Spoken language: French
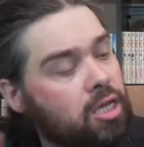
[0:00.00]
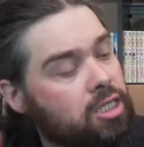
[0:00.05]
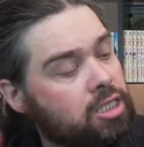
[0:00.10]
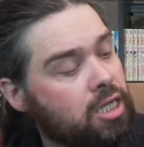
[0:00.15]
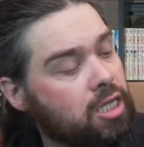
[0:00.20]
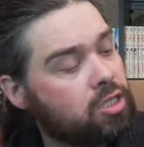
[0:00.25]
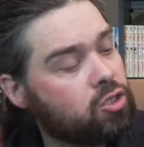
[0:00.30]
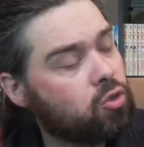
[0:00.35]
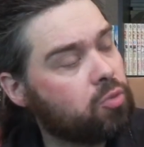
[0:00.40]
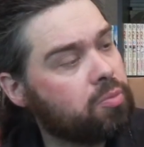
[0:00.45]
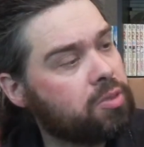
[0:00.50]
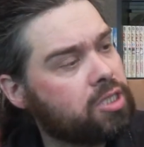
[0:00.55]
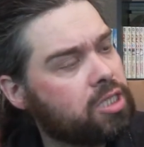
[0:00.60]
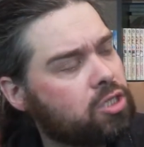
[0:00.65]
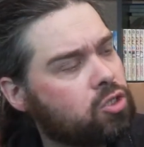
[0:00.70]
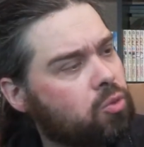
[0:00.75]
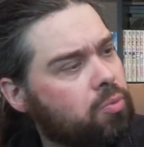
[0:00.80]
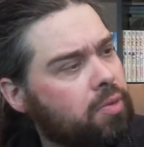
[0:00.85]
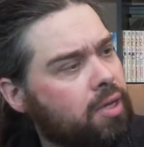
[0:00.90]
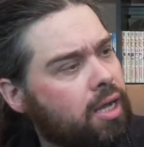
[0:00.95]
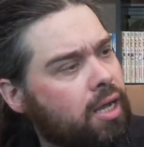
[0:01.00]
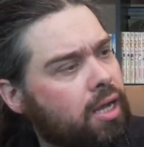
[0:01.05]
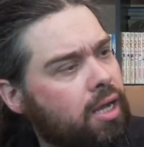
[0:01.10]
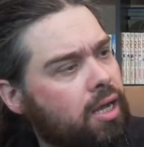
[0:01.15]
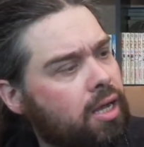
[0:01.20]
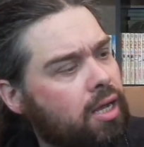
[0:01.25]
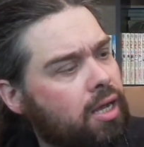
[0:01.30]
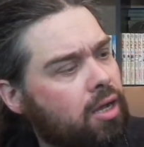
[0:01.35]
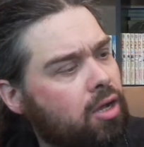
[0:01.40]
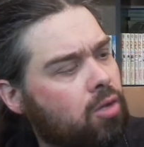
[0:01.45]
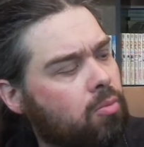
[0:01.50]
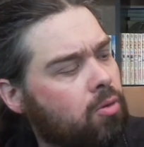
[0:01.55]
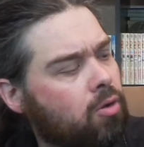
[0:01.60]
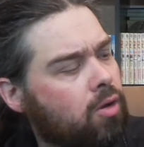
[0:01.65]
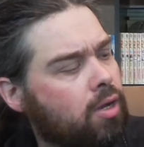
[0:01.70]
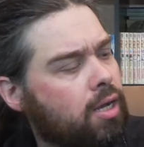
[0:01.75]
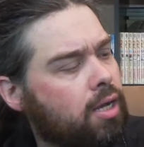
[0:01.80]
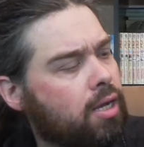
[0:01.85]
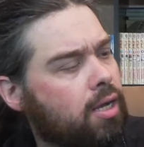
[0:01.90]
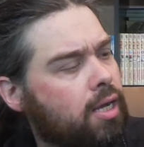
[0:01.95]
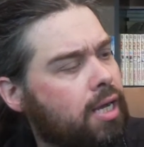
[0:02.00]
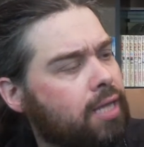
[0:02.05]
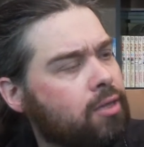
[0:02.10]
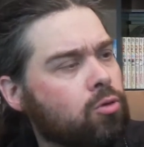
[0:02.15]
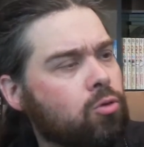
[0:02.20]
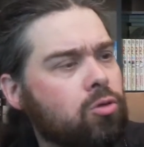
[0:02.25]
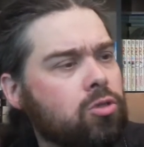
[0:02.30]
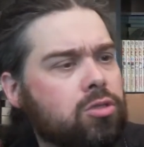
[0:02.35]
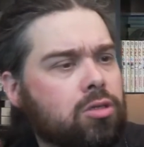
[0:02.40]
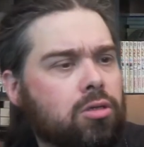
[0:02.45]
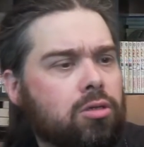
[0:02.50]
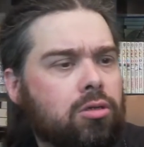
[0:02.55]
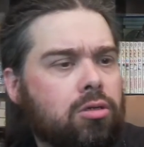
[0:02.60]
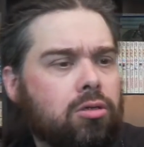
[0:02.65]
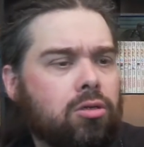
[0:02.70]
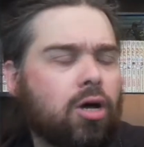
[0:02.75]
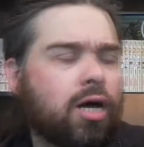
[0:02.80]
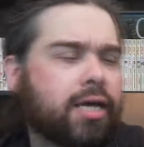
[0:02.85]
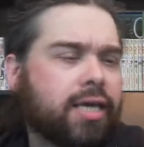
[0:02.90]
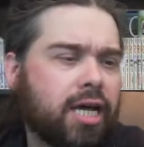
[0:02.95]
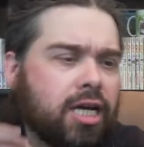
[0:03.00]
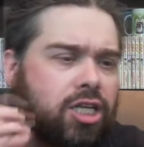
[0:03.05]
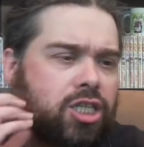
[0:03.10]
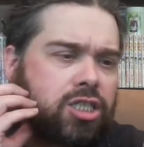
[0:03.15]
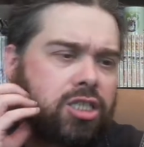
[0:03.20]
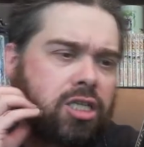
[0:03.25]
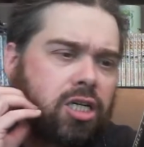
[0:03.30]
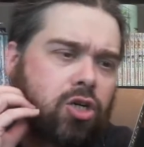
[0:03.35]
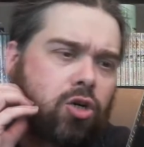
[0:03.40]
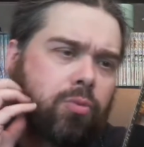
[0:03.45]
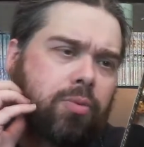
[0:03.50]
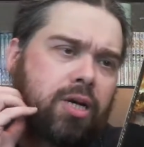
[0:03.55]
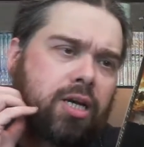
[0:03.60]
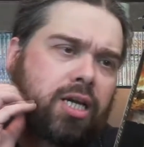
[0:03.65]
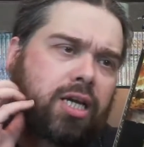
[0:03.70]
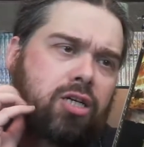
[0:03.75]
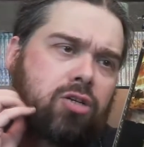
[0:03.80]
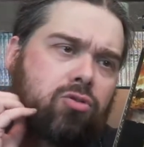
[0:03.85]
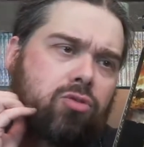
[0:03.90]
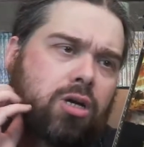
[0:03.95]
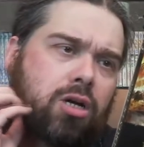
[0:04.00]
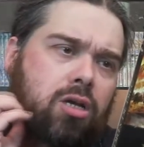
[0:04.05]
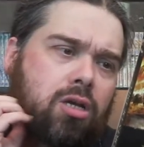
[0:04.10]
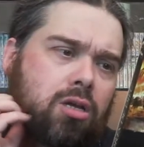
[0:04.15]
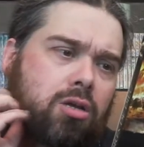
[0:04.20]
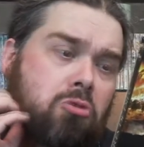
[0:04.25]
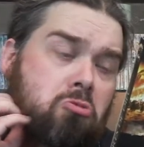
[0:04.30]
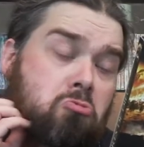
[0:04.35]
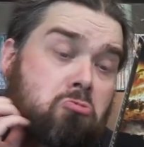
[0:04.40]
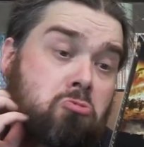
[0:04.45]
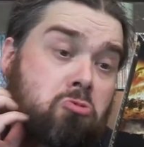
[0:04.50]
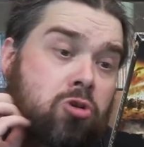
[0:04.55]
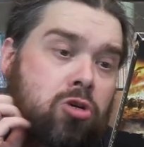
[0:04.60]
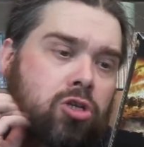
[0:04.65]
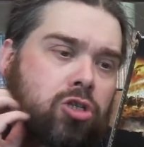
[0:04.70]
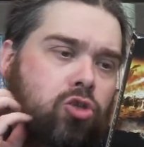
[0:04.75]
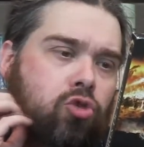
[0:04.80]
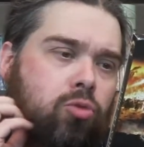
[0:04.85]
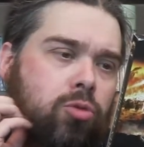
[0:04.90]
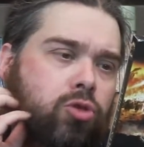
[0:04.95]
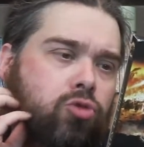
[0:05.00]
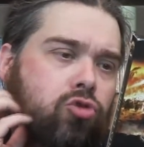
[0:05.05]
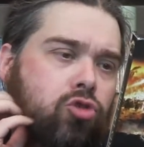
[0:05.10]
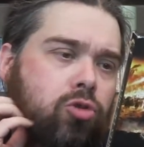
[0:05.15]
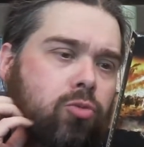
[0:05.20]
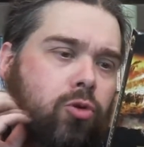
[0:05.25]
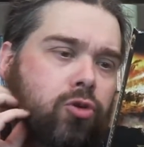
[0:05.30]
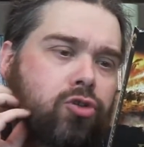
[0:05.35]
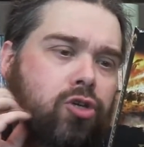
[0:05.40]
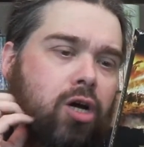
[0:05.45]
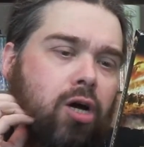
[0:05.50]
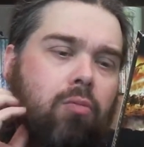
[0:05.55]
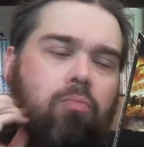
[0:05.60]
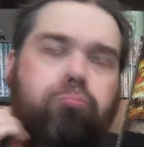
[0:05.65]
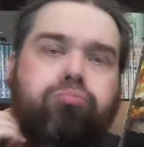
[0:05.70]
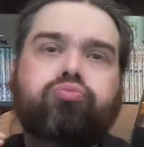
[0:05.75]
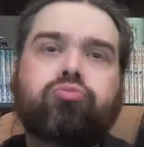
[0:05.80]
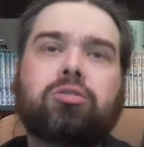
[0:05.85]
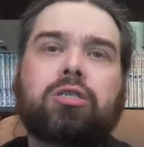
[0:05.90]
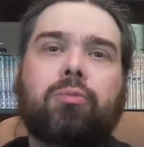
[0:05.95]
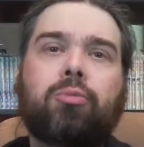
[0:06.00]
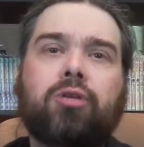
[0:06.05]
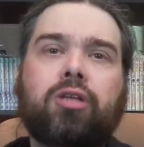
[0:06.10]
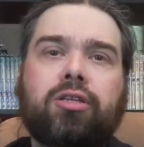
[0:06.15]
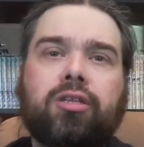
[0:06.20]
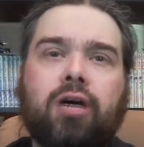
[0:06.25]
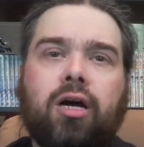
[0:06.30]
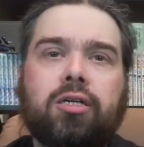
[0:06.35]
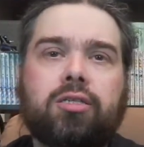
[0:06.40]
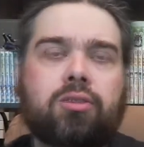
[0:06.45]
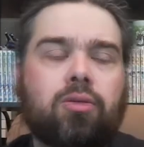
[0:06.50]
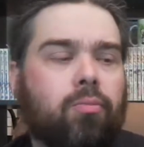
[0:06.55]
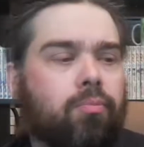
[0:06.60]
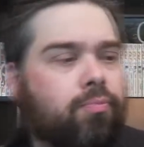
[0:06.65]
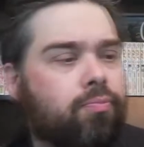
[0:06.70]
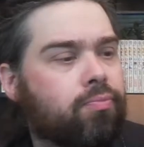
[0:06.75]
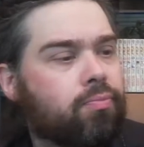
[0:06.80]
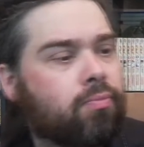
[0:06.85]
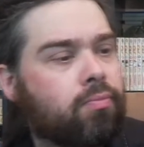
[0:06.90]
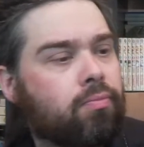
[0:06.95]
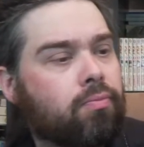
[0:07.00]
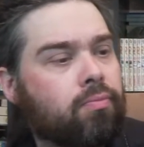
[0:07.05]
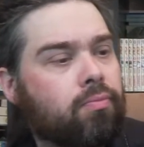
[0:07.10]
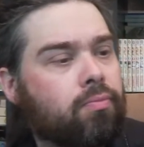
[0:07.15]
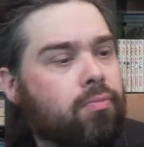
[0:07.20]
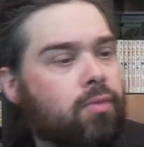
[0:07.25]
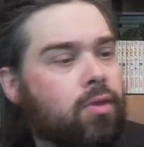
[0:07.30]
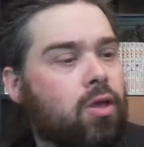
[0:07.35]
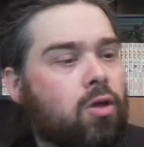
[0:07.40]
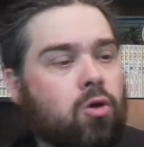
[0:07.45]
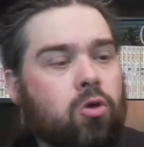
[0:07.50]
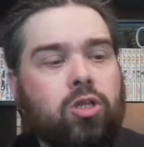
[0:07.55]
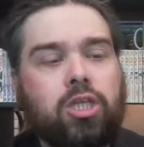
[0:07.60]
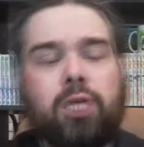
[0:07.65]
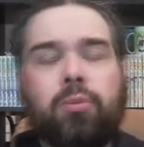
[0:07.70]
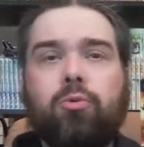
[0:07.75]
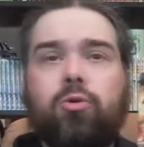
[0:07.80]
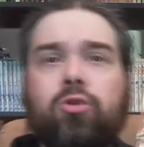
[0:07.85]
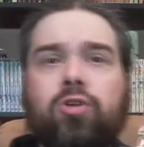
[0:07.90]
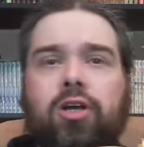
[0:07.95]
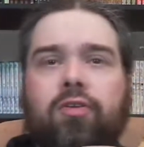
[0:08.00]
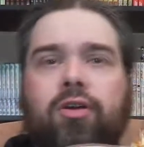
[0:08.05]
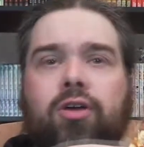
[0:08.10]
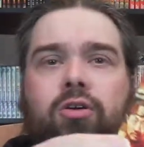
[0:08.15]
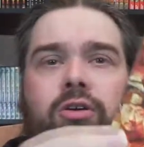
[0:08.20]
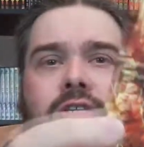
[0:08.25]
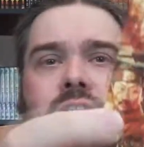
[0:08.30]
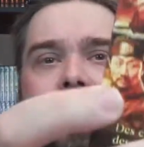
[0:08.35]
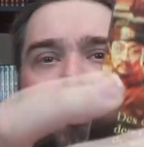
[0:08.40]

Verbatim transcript: j'avais chopé, chopé à comment à, Nose, non à Cache, j'avais chopé à Cache celui-là. Je suis tombé dessus, je dis bon tiens, c'est un peu intéressant. Au début, j'avais cru que